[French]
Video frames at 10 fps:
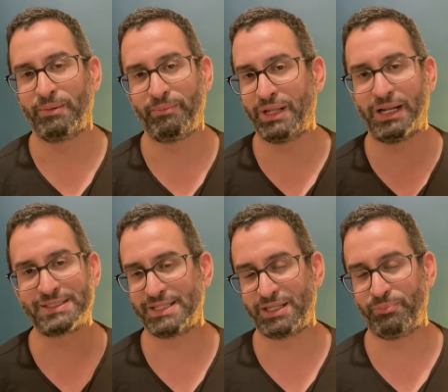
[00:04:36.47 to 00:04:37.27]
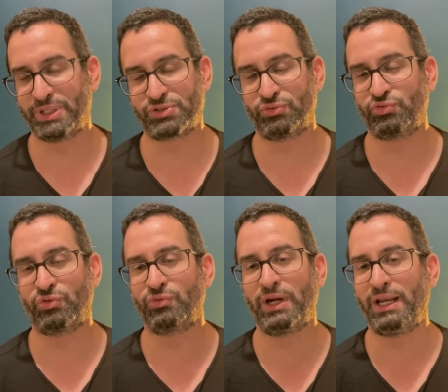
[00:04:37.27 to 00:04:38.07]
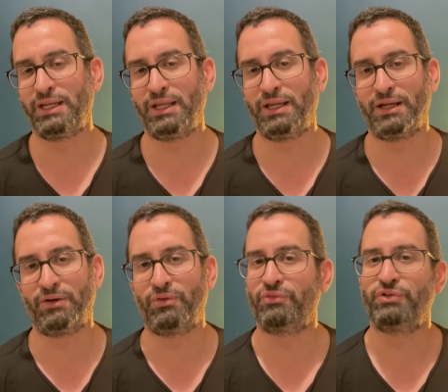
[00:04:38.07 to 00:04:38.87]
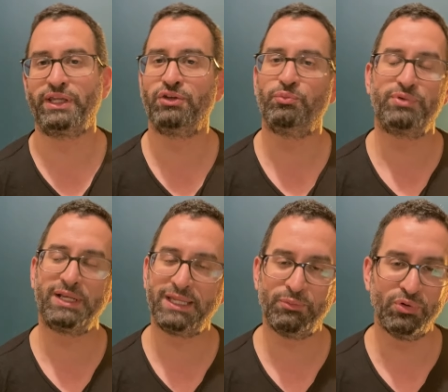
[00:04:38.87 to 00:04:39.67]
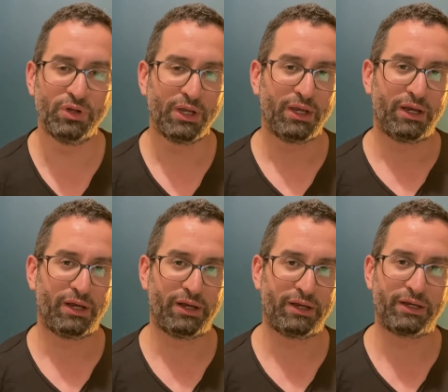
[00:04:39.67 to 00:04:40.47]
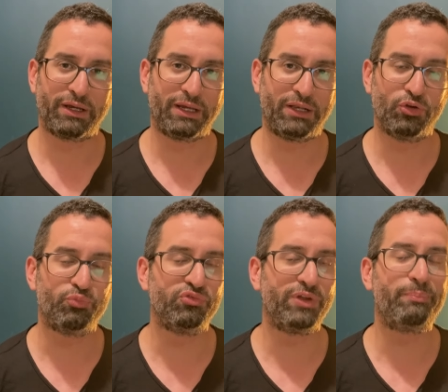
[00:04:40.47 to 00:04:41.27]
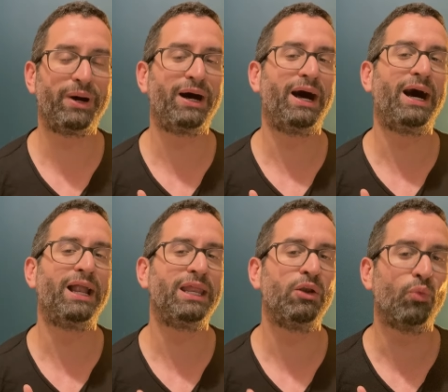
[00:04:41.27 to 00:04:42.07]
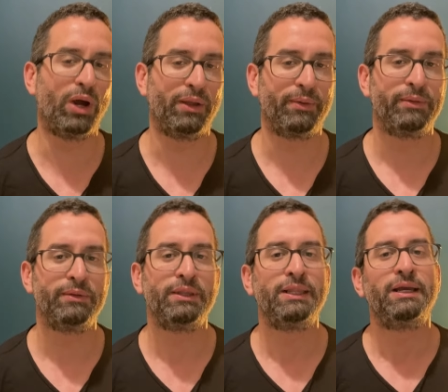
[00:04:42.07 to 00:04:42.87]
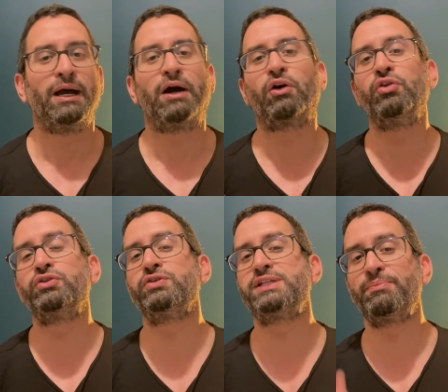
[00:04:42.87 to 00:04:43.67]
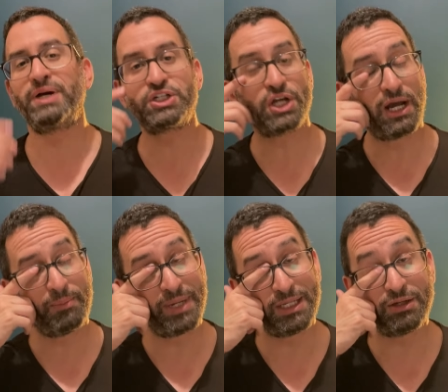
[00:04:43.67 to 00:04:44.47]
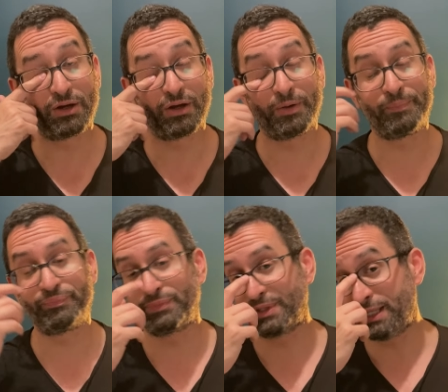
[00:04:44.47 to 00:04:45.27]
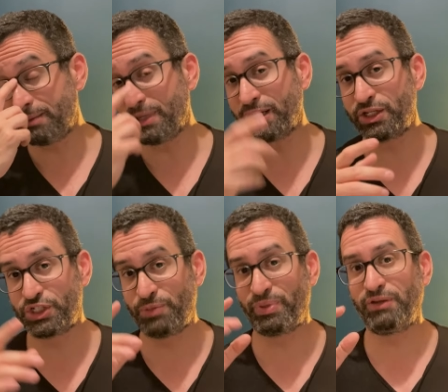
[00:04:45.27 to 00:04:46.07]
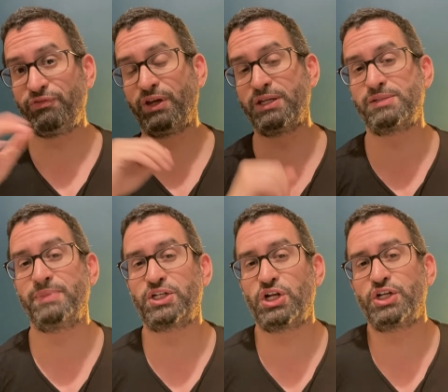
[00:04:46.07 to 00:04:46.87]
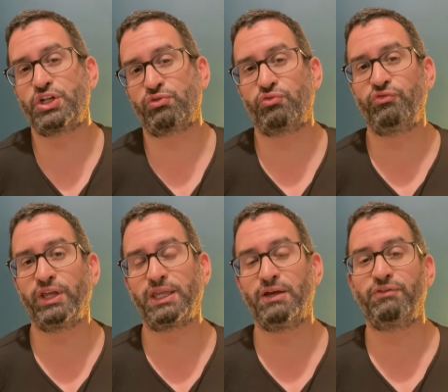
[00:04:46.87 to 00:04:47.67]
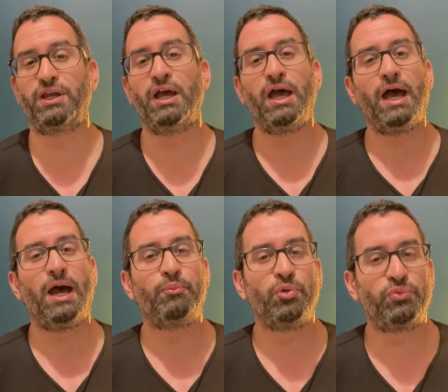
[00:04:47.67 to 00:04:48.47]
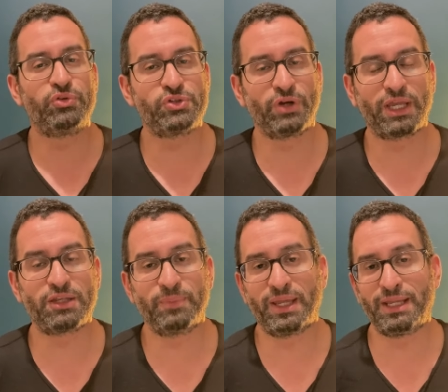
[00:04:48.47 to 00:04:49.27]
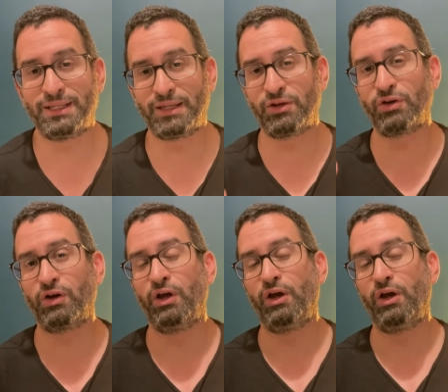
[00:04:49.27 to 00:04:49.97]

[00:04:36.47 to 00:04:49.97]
mais là, c'était pas son tournoi, elle est, on le voyait depuis le début, euh, elle ne pouvait pas aller loin. Alors le deuxième match, Allemagne-Danemark, j'ai préféré ce match-là, j'ai trouvé qu'il y avait un peu plus de rythme, et d'ailleurs,